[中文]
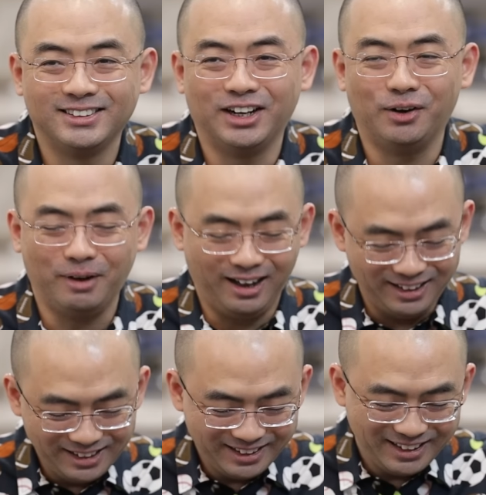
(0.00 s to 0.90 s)
你知道吗？
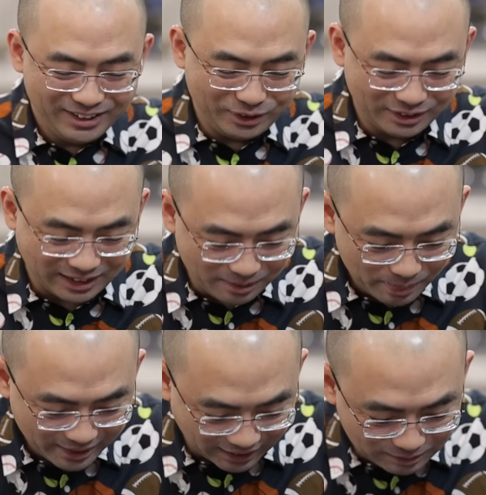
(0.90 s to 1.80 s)
所以赶
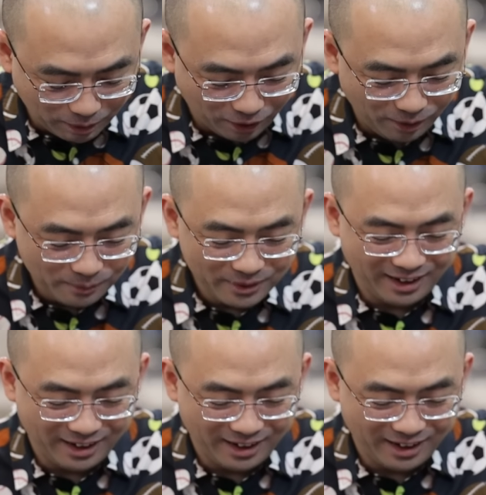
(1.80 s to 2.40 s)
赶紧跑，